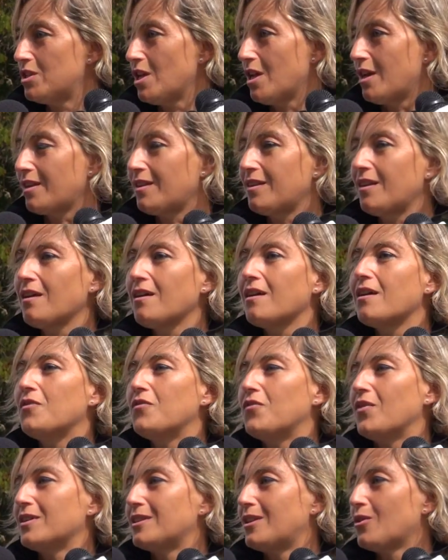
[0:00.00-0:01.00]
è certa, è
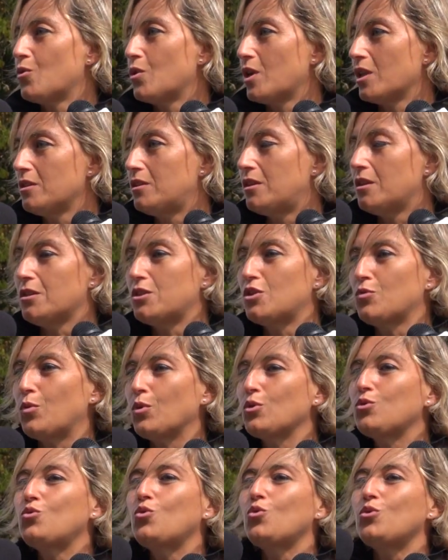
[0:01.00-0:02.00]
fatta con
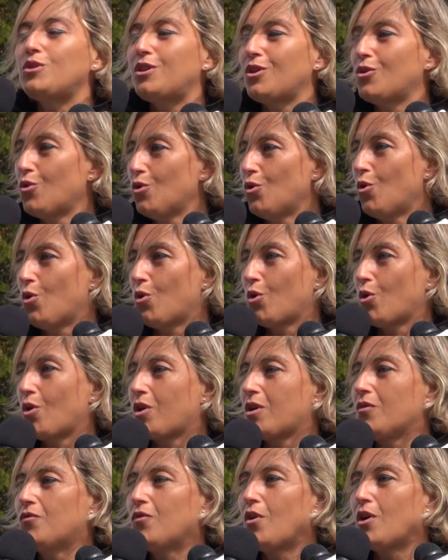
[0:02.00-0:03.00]
anticipo, tutti
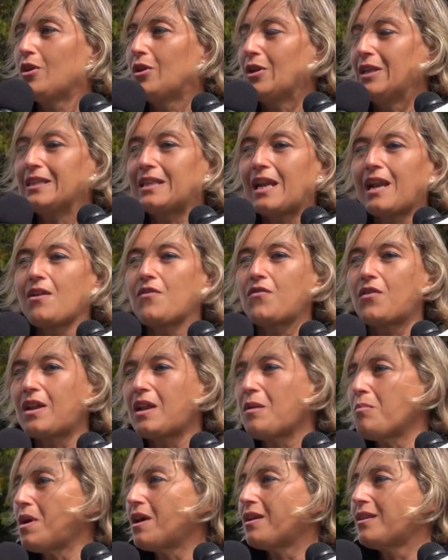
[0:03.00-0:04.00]
coloro che vogliono entrare a
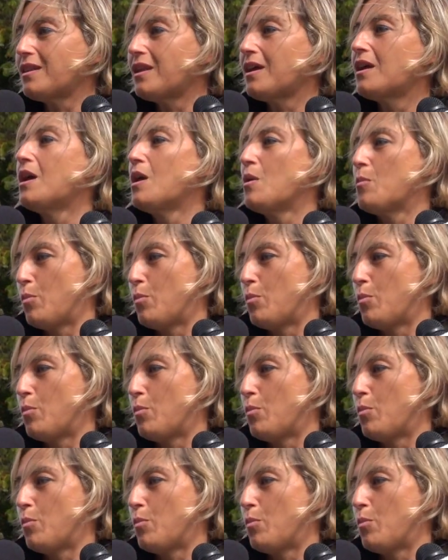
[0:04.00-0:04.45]
farne parte